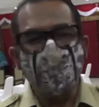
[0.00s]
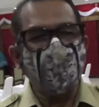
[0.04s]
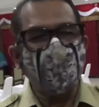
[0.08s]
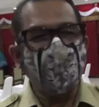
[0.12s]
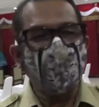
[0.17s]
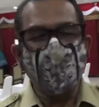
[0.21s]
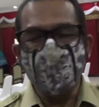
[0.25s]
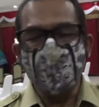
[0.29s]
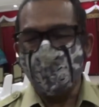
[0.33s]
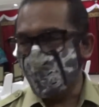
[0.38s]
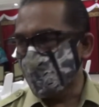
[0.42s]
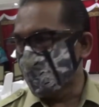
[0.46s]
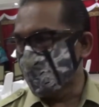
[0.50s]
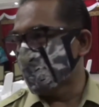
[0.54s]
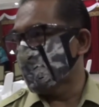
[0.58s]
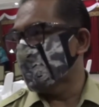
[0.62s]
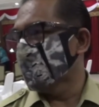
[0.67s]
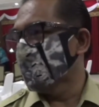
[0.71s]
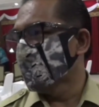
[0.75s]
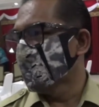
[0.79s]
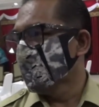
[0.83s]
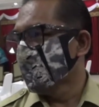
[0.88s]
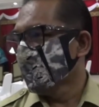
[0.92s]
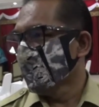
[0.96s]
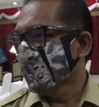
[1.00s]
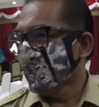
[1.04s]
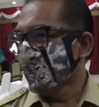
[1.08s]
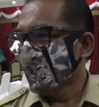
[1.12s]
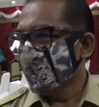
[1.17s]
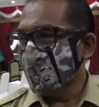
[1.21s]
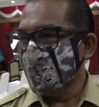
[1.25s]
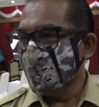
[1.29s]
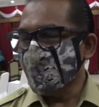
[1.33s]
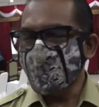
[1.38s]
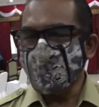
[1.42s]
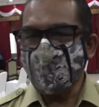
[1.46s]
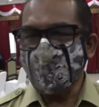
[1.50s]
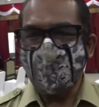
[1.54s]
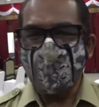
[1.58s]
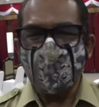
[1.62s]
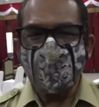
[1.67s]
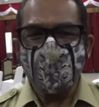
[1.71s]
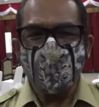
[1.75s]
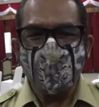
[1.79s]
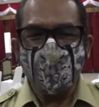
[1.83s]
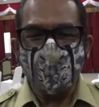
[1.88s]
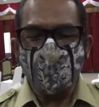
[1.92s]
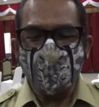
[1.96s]
Balikpapan Timur. Nanti
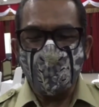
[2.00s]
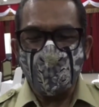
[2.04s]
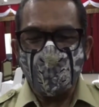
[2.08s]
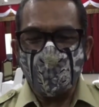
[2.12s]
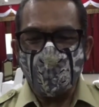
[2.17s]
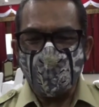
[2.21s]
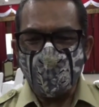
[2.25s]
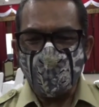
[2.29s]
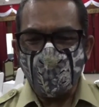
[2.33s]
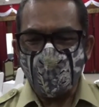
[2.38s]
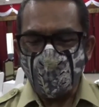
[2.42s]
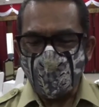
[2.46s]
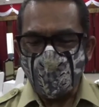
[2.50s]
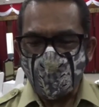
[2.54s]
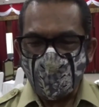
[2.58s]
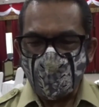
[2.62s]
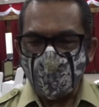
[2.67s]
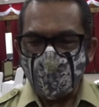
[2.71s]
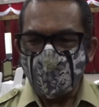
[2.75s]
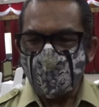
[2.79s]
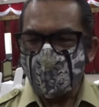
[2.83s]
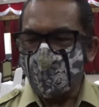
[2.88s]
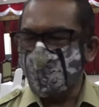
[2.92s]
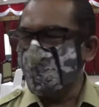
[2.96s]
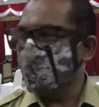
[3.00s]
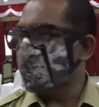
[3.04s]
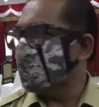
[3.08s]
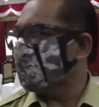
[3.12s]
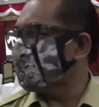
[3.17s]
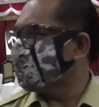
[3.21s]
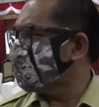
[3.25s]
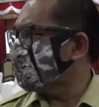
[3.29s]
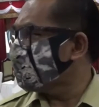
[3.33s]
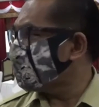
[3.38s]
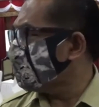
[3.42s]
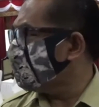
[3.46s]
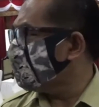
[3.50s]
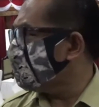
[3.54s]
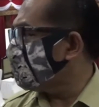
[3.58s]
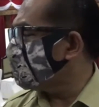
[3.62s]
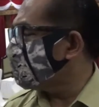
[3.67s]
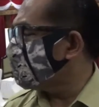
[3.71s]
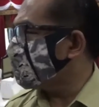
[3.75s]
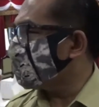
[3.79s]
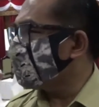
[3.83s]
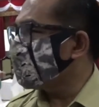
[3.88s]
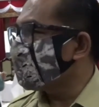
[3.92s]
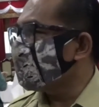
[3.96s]
setelah hasil rapid test keluar, baru kami
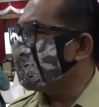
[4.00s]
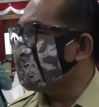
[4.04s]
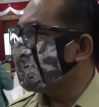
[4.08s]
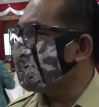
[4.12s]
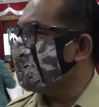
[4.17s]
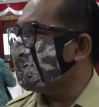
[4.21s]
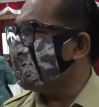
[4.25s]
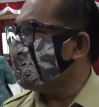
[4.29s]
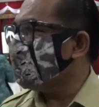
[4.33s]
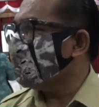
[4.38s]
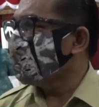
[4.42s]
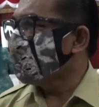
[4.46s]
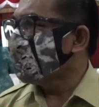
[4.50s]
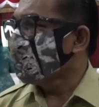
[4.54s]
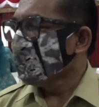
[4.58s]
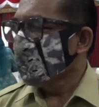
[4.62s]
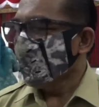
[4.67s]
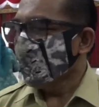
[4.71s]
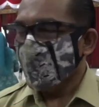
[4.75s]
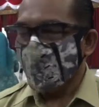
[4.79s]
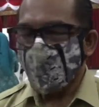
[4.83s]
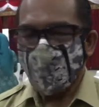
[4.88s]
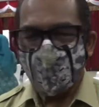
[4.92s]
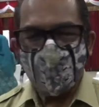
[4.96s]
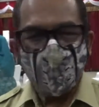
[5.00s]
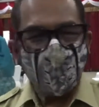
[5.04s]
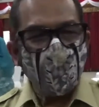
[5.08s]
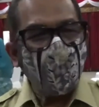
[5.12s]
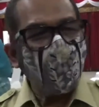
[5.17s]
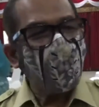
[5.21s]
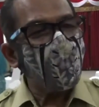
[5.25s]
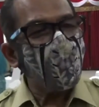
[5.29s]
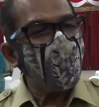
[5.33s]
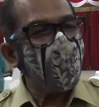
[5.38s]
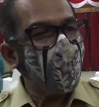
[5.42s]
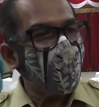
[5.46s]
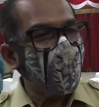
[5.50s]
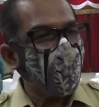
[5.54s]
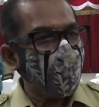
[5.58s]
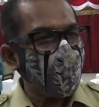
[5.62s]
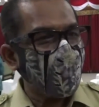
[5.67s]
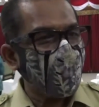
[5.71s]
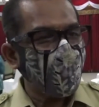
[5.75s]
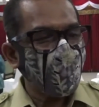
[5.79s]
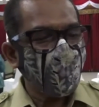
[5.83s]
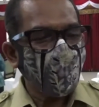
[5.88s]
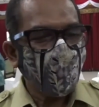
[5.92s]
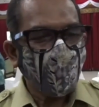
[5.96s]
laporkan kepada Ketua Gugus
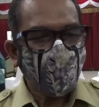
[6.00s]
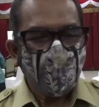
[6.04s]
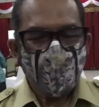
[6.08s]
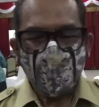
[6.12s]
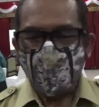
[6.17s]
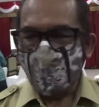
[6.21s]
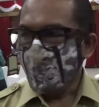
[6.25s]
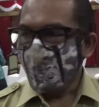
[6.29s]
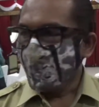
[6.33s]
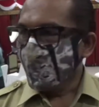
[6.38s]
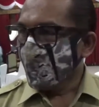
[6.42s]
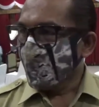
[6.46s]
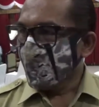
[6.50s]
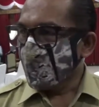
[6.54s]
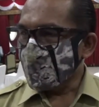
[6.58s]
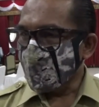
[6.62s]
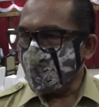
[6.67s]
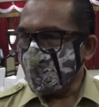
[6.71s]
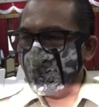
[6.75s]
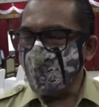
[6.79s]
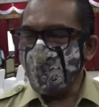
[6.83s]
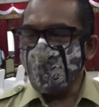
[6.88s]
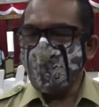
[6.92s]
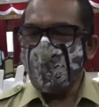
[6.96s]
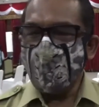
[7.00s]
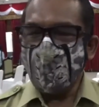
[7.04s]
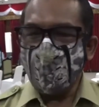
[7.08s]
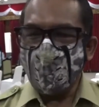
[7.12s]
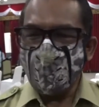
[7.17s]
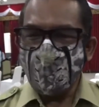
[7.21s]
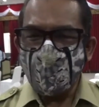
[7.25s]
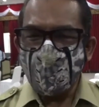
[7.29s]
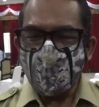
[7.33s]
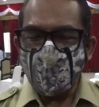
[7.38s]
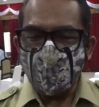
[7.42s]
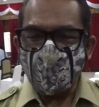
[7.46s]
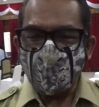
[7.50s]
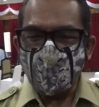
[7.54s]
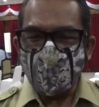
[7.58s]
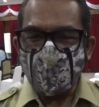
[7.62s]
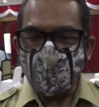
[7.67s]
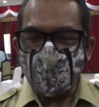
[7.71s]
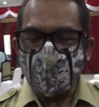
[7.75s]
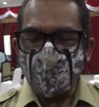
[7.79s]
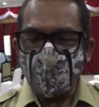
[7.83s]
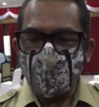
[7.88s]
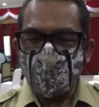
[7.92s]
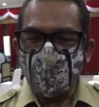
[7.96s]
Tugas. Seandainya hasil rapid
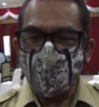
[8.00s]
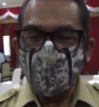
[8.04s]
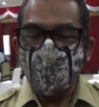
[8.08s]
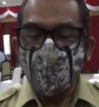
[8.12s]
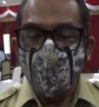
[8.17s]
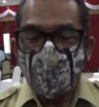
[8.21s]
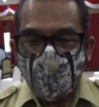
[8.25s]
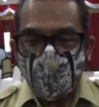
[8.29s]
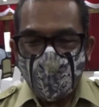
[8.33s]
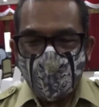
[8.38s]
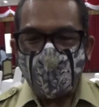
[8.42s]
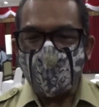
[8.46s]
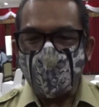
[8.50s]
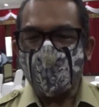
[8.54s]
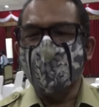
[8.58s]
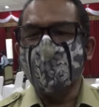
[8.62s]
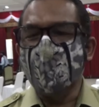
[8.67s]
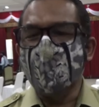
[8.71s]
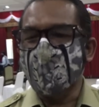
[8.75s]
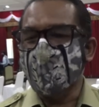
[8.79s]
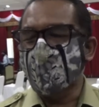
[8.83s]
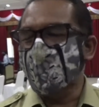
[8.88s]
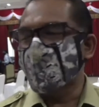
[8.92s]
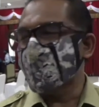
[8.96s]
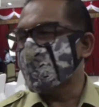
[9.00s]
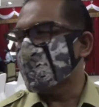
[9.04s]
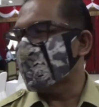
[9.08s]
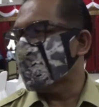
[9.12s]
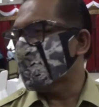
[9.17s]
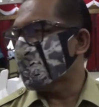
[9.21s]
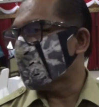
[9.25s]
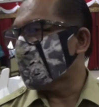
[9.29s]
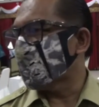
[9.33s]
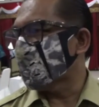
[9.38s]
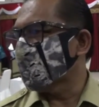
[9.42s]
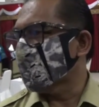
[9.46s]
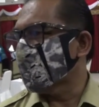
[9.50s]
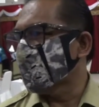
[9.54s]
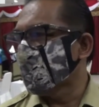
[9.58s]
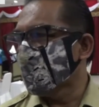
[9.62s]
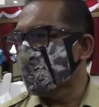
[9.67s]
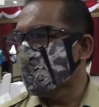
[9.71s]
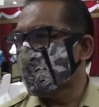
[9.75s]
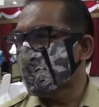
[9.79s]
test itu memungkinkan untuk dilaksanakan